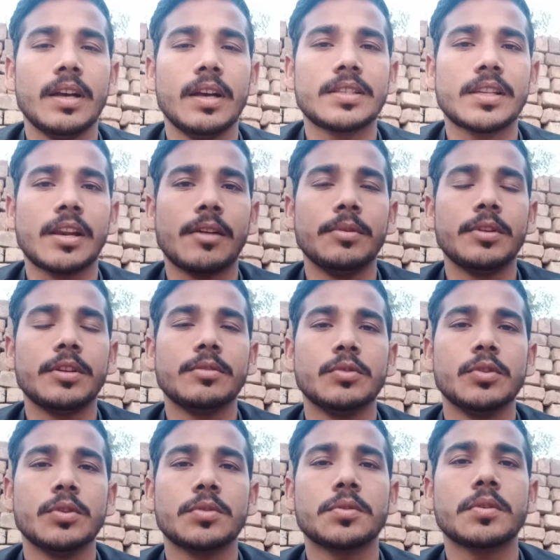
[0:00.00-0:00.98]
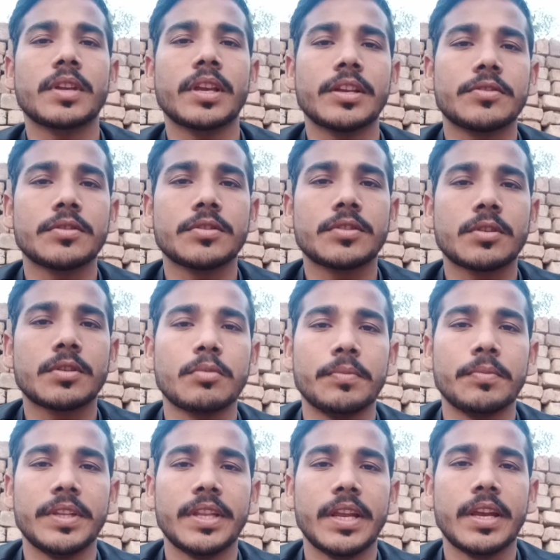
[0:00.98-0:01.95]
अल्लाम दोस्तों कैसे सब
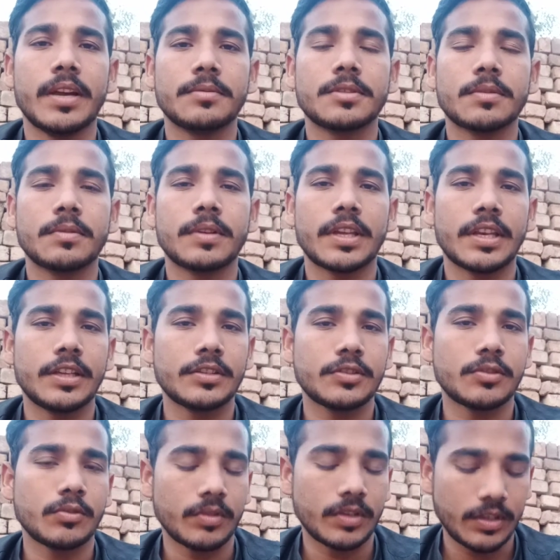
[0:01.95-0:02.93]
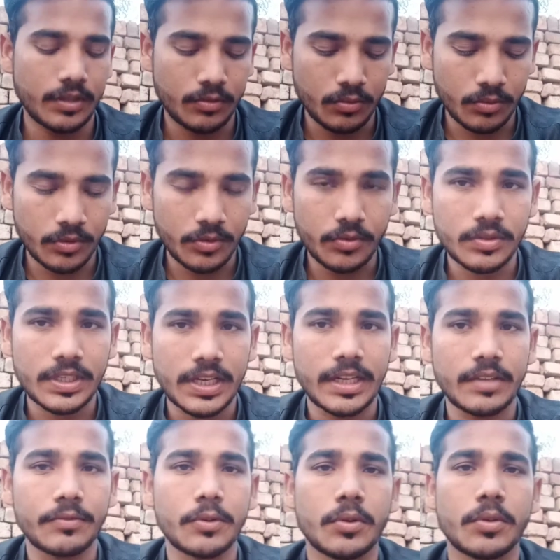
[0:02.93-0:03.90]
उम्मीद है आप सब खैरियत से होंगे एक और न्यू एक्साइटिंग
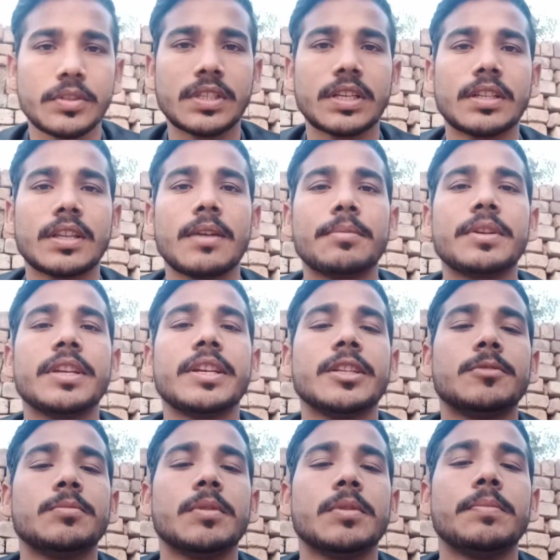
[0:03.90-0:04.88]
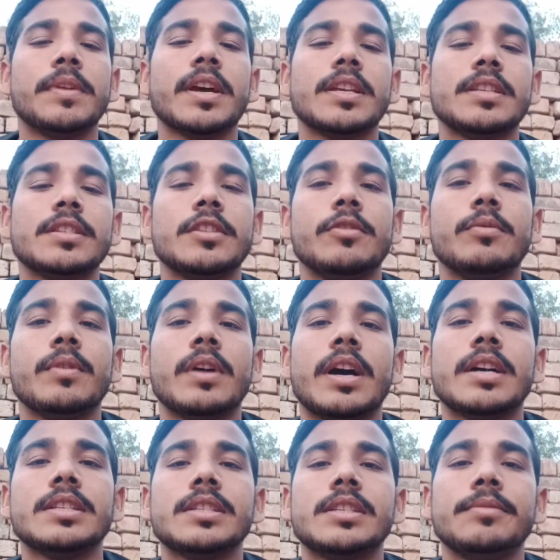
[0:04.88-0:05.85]
वीडियो के साथ आपकी खिदमत पे हाजिर हूँ आज
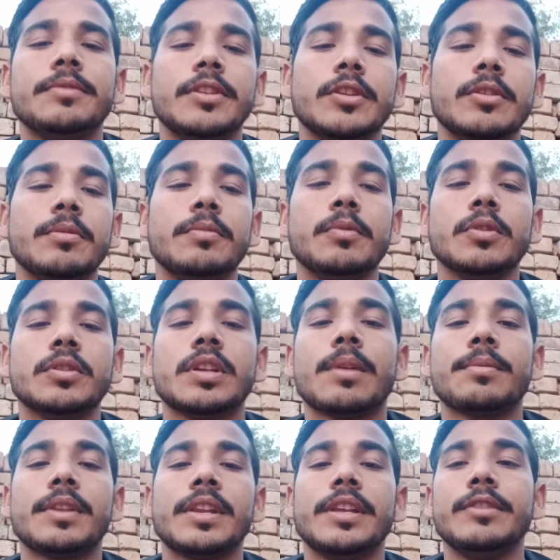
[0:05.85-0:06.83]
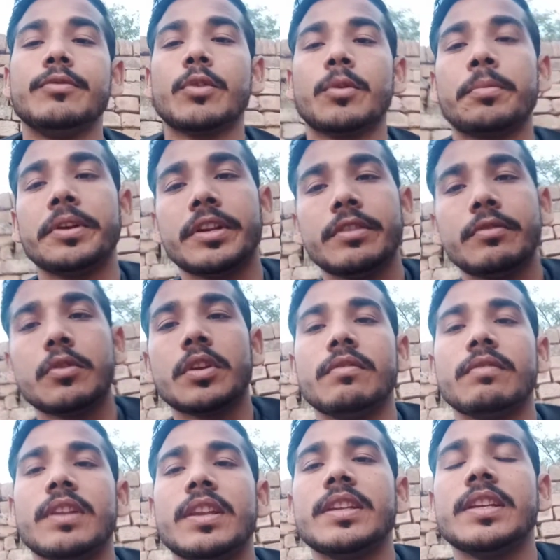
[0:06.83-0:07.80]
की वीडियो भी बहुत आपके लिए इन्फॉर्मेटिव होने
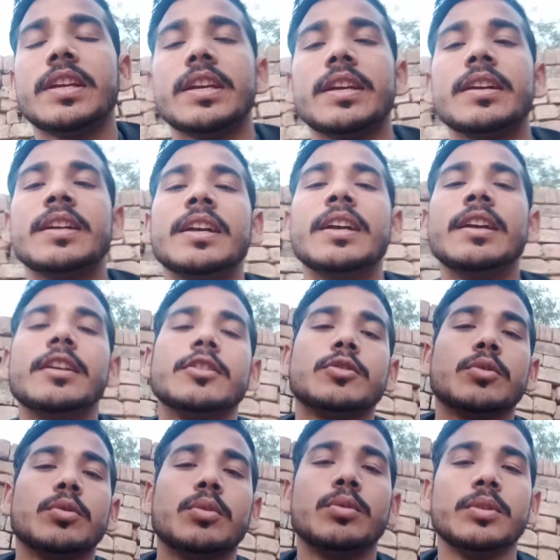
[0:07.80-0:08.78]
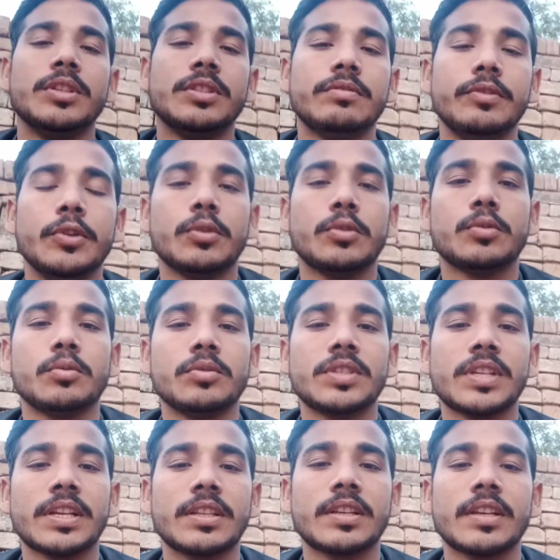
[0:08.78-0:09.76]
वाली है तो इस वीडियो को शुरू से
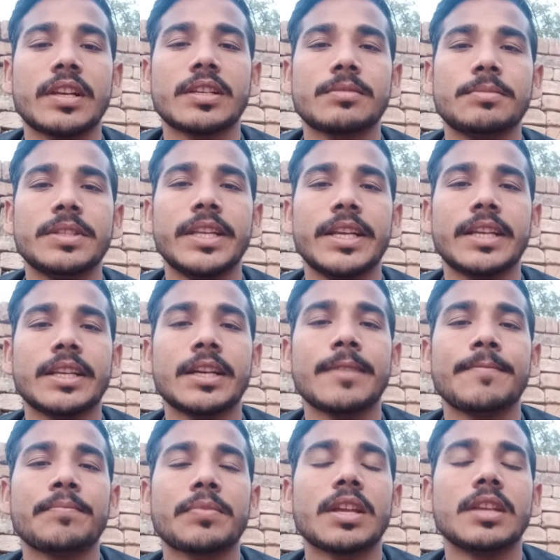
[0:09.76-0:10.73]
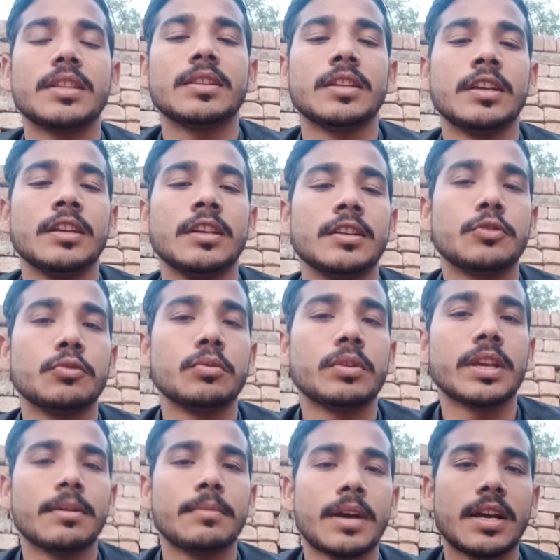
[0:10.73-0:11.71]
तक लाजमी देखना क्योंकि
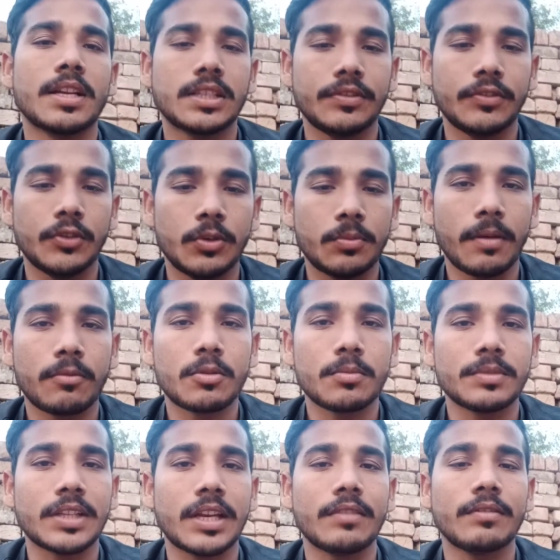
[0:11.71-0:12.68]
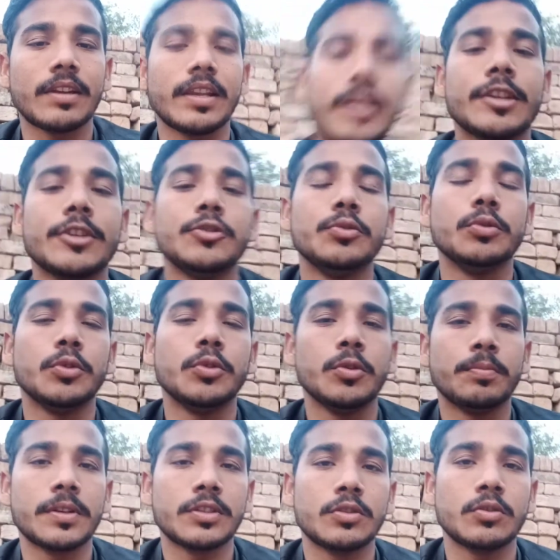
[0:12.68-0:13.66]
हम आज की वीडियो में आपको बताने वाले हैं कि यूट्यूब
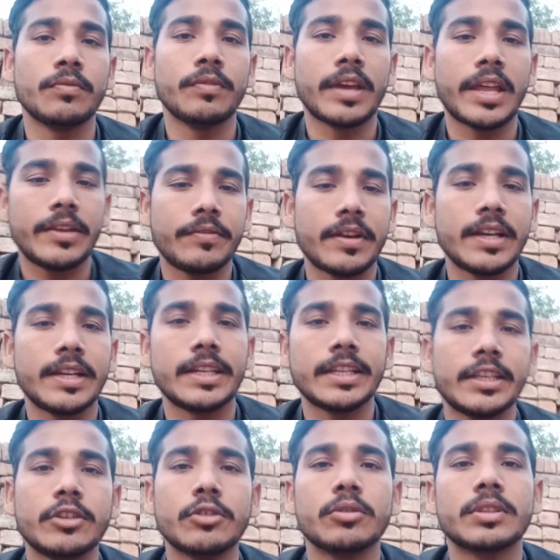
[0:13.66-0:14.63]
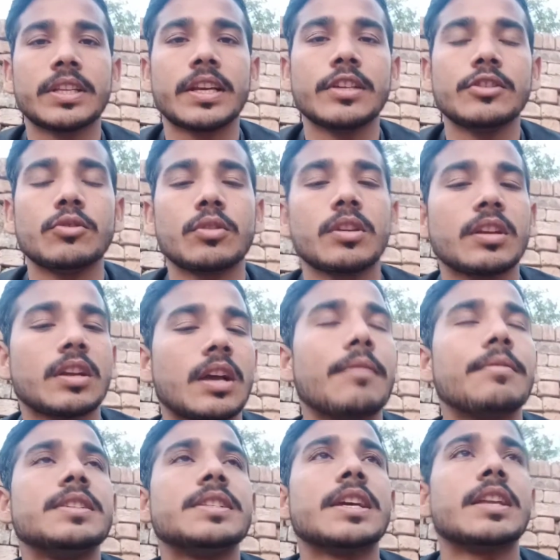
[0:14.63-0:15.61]
पर जो वेरीफाइड टिक होता है जो कि काफ़ी
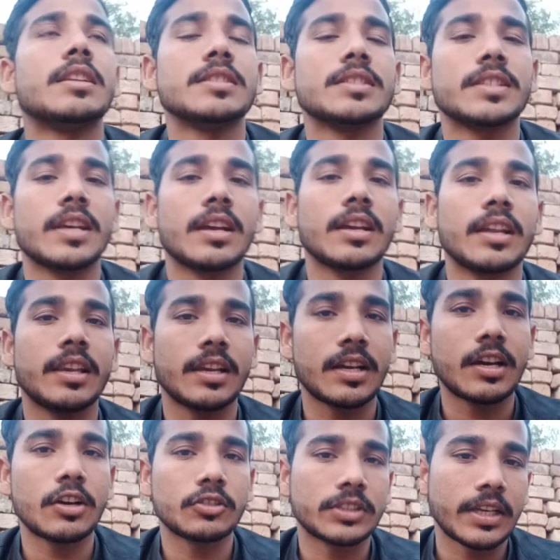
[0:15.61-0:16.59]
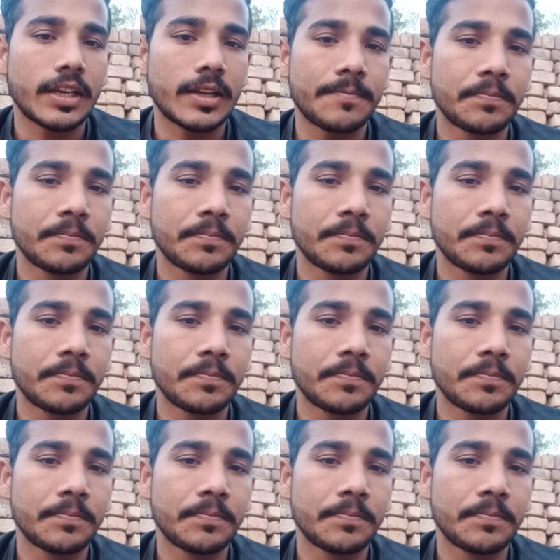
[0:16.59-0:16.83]
चैनल्स के आगे लगा होता है